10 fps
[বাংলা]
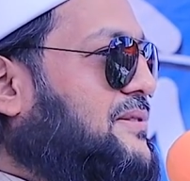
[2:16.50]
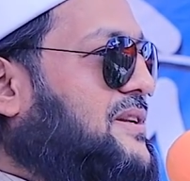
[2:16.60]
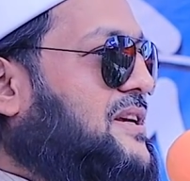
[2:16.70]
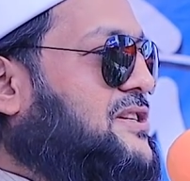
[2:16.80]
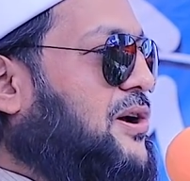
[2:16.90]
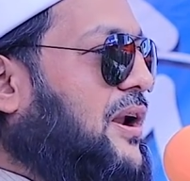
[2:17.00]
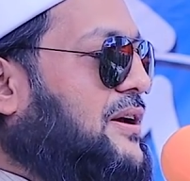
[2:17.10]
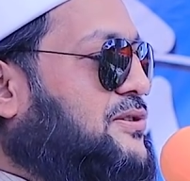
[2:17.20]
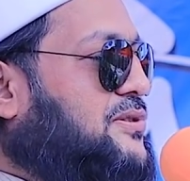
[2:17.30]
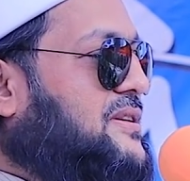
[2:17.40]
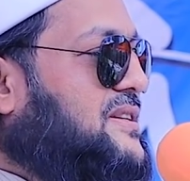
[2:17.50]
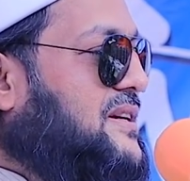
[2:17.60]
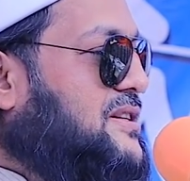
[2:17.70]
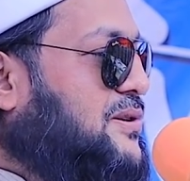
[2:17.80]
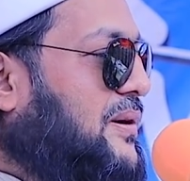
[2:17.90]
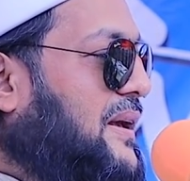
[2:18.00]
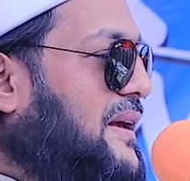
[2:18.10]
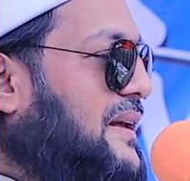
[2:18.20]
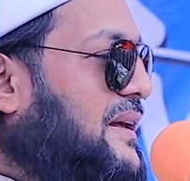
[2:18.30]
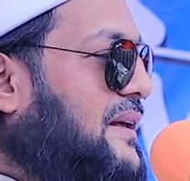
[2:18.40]
যে রিক্সাওয়ালাকে যদি জিজ্ঞেস করে
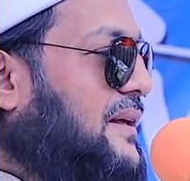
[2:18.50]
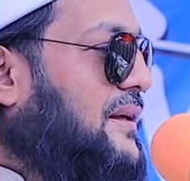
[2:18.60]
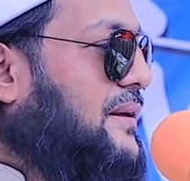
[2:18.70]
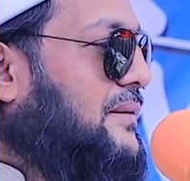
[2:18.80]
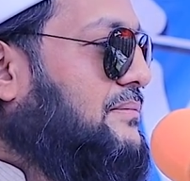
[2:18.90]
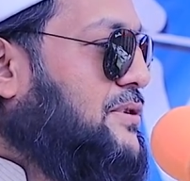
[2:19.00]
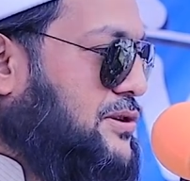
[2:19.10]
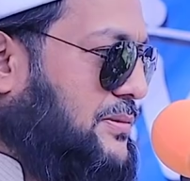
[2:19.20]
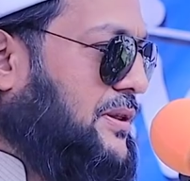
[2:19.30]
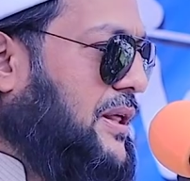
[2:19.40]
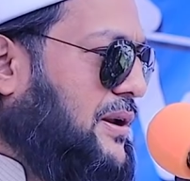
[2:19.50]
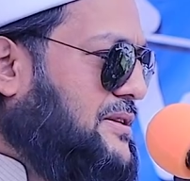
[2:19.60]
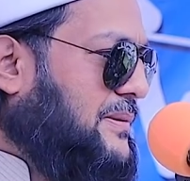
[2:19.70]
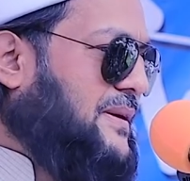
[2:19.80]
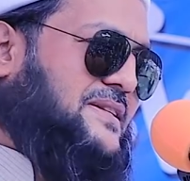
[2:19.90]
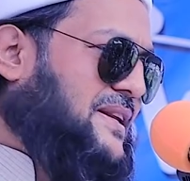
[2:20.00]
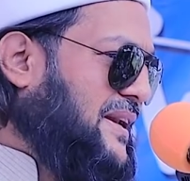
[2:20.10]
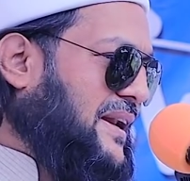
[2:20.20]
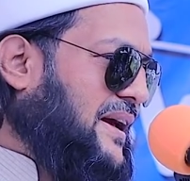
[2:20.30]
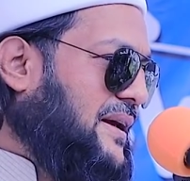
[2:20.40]
বিশ্ববিদ্যালয়ে যাবা
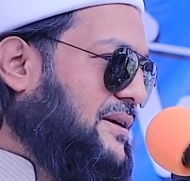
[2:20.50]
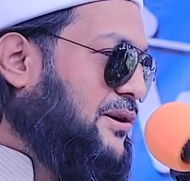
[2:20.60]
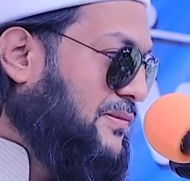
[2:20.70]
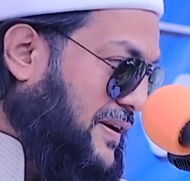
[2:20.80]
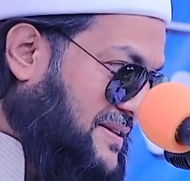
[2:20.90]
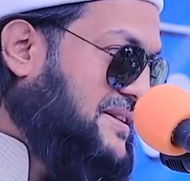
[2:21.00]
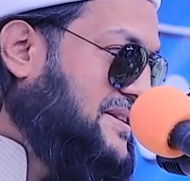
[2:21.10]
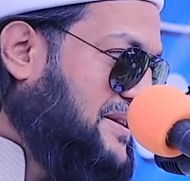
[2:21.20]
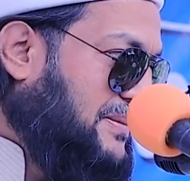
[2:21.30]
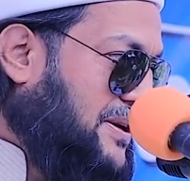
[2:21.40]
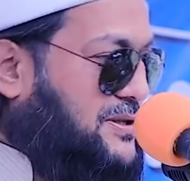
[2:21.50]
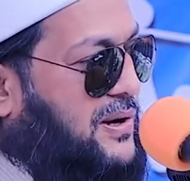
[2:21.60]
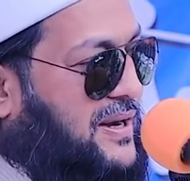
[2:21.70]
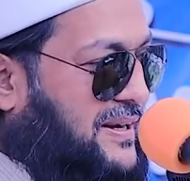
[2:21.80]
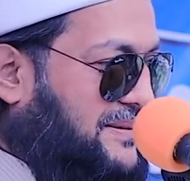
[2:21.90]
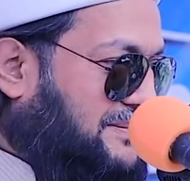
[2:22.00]
চিনি না ইউনিভার্সিটি যাবা চলেন